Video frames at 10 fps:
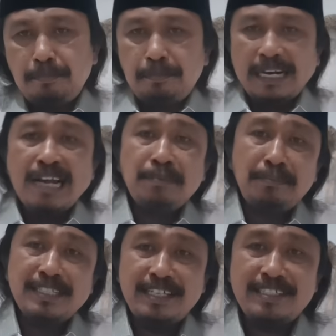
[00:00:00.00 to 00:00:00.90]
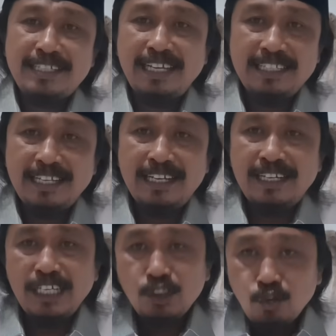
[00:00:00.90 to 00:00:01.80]
Para pemirsa
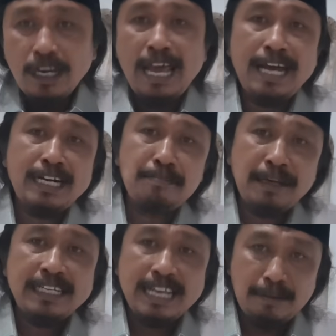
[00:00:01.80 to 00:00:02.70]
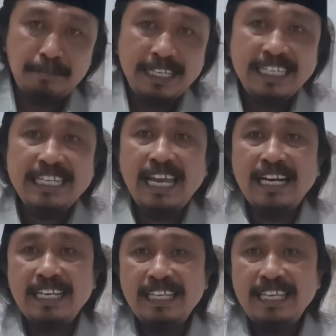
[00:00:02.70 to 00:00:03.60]
sekalian, itulah harapan kami
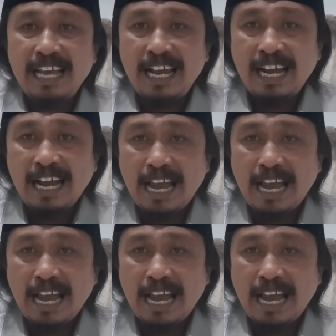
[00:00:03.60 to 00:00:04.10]
dari yang